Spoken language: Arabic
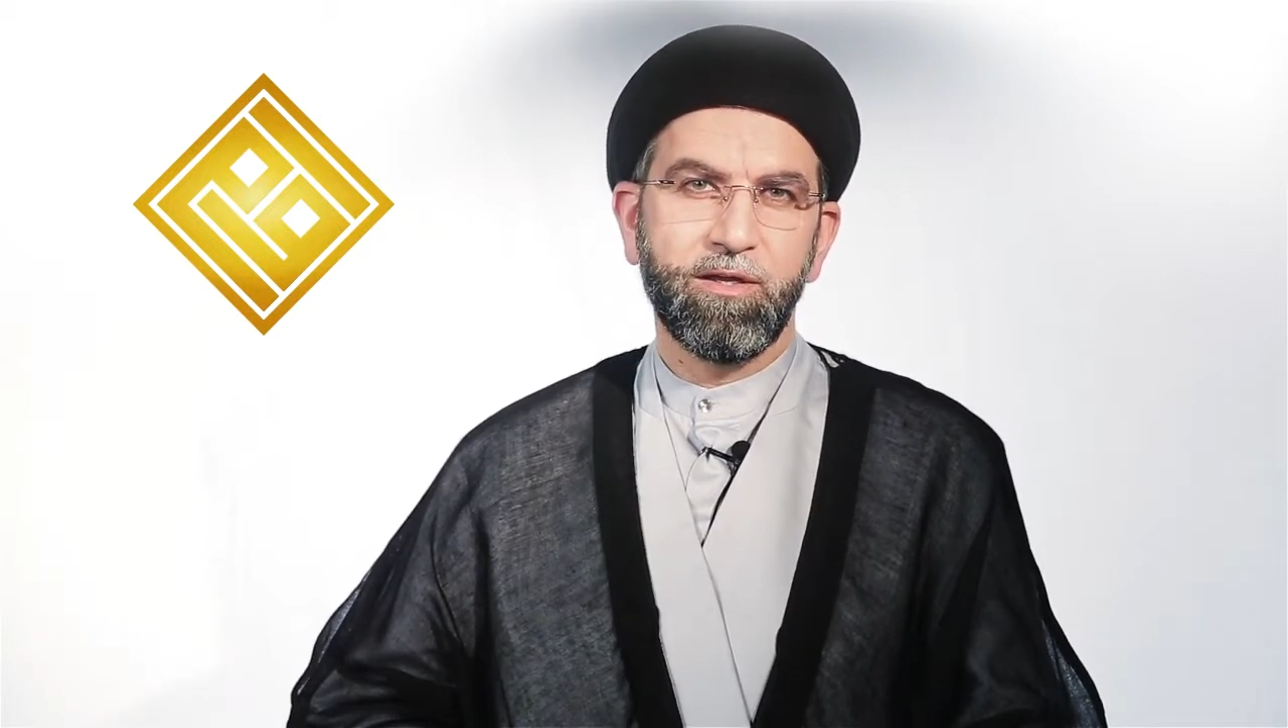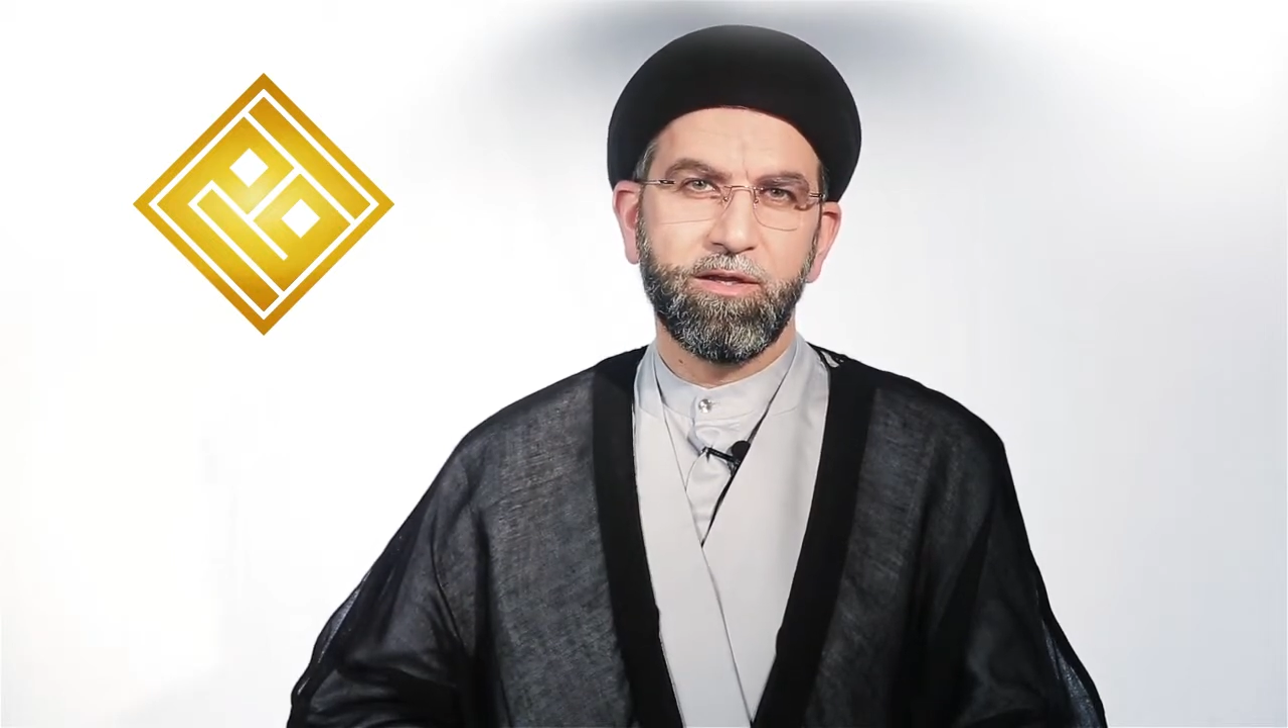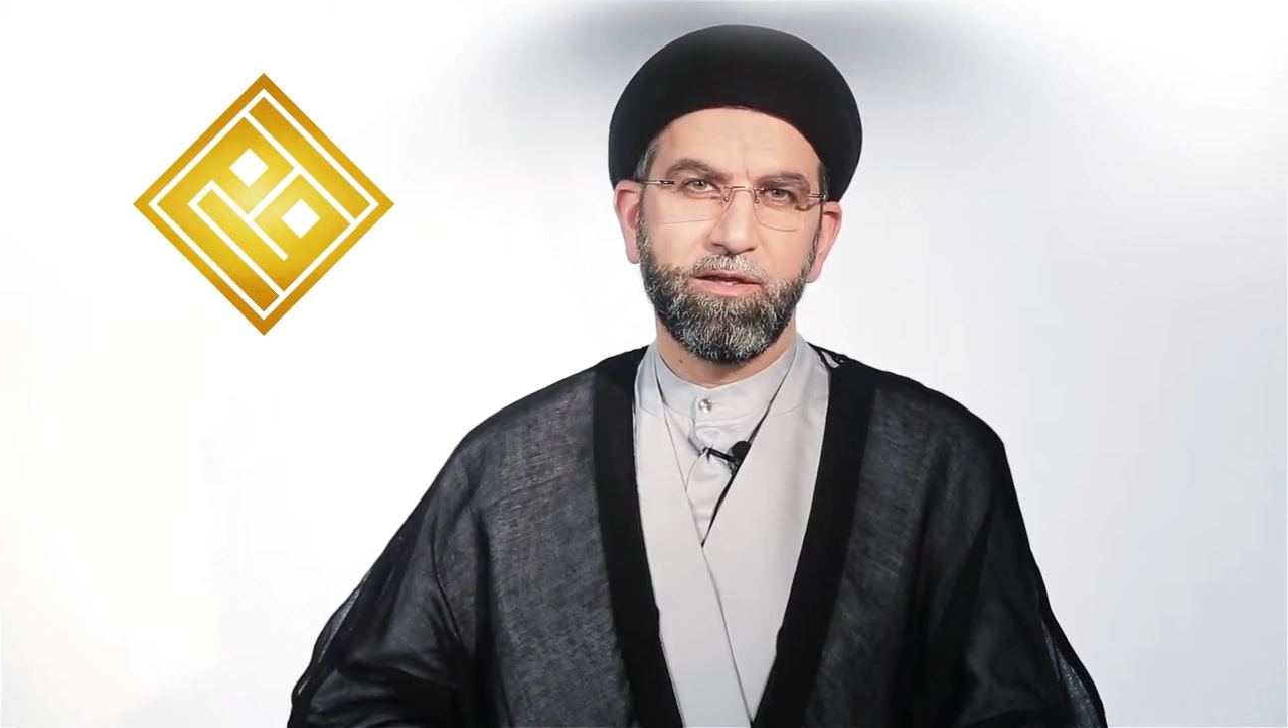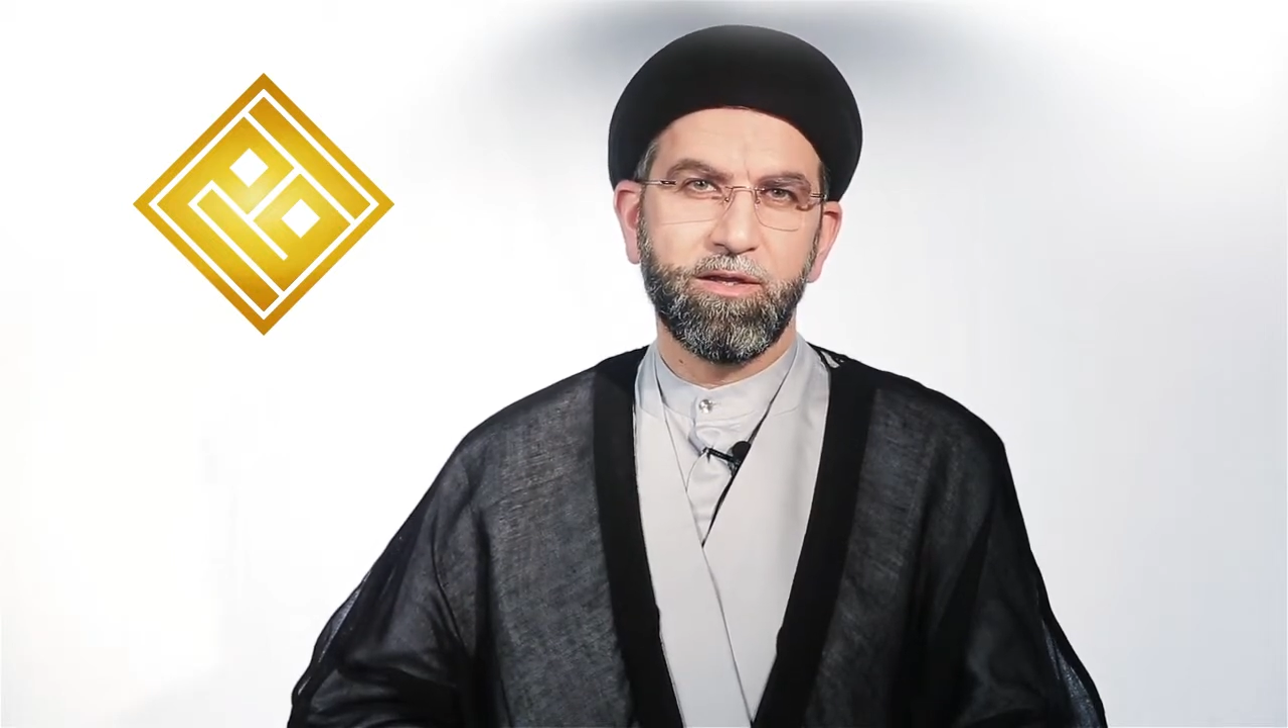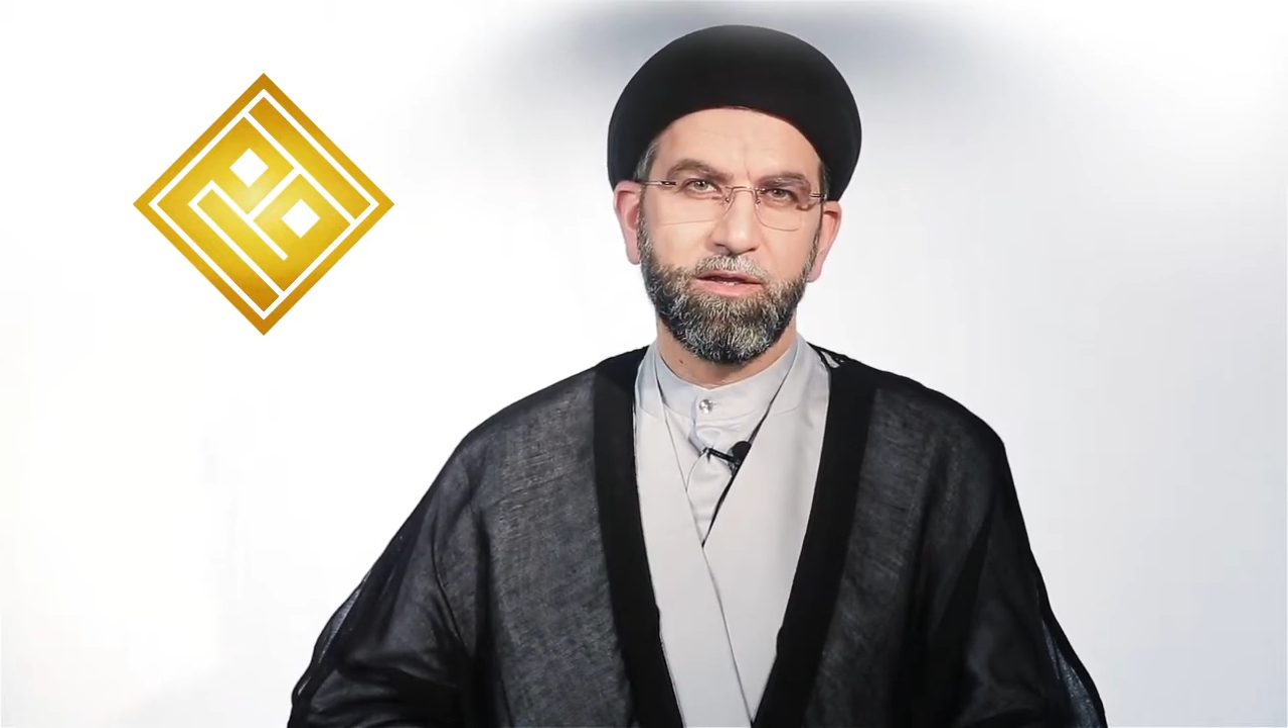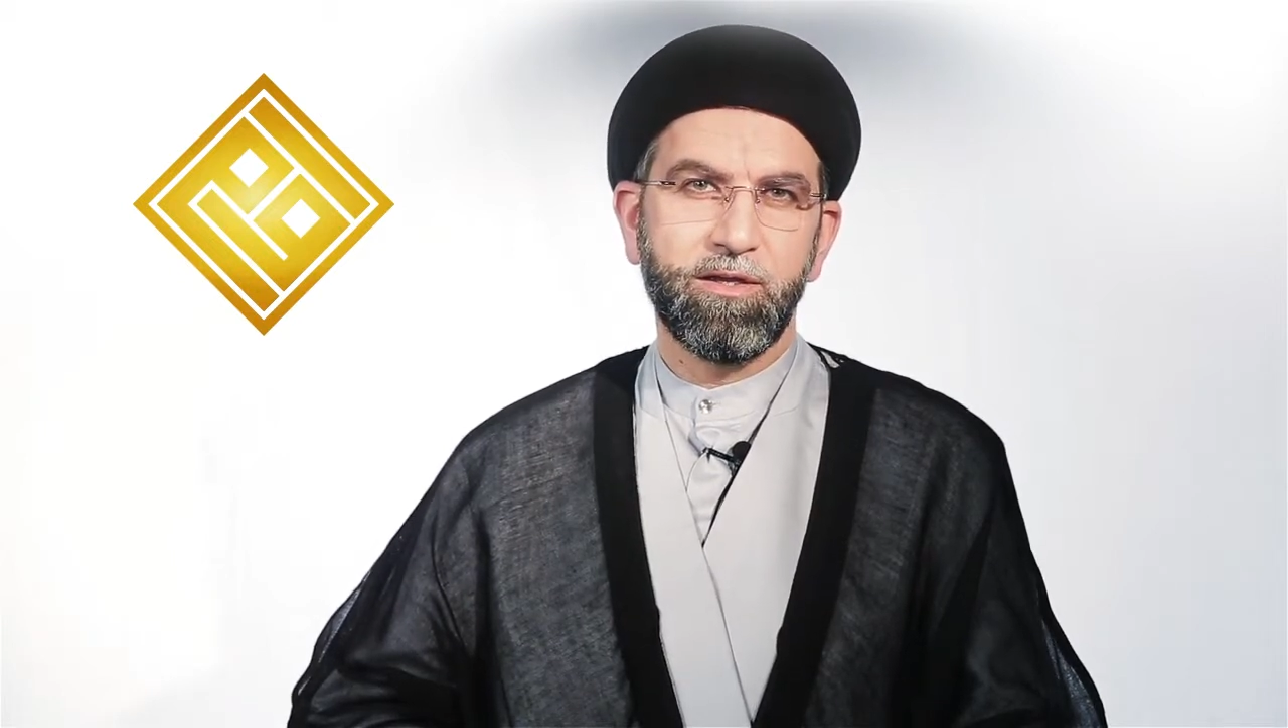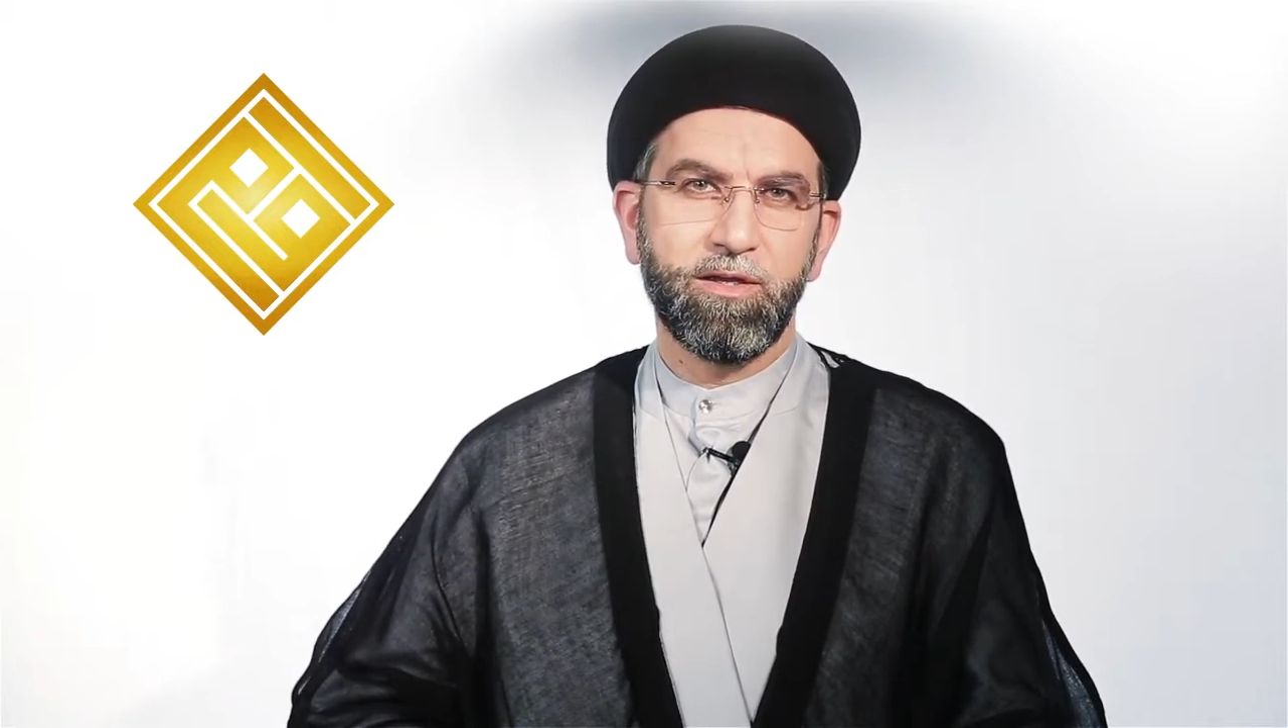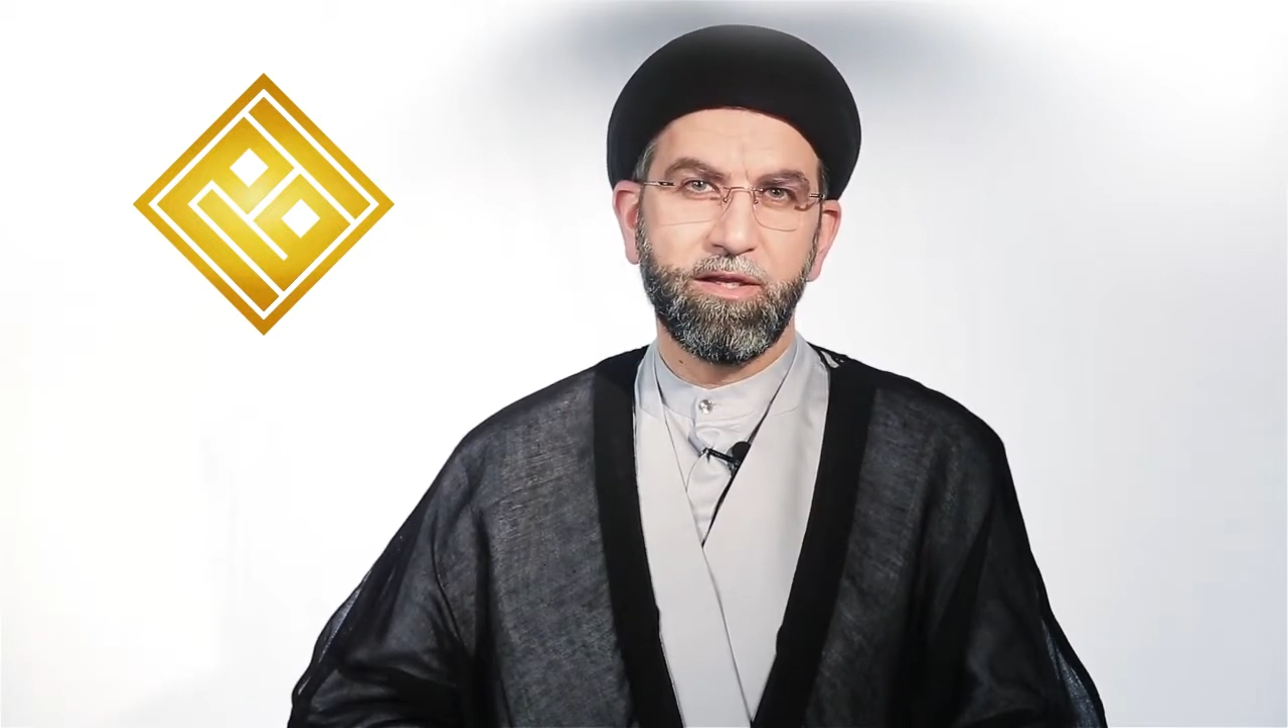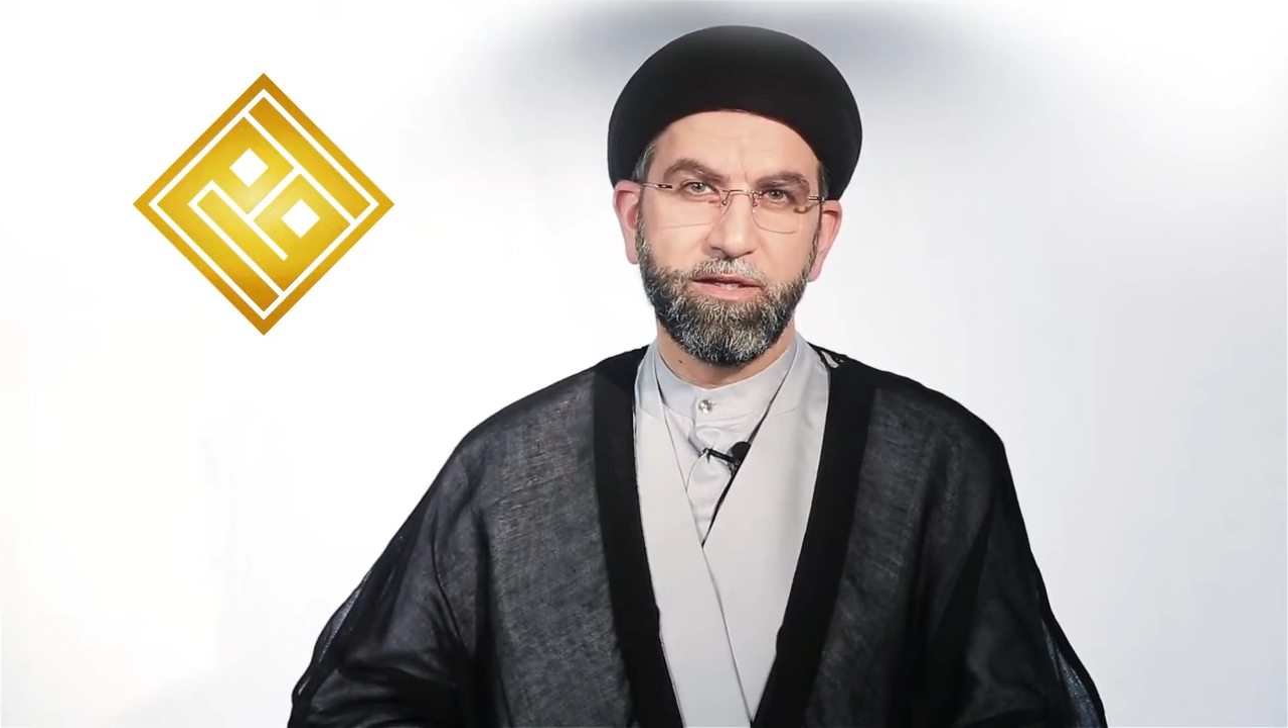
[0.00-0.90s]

آه، هل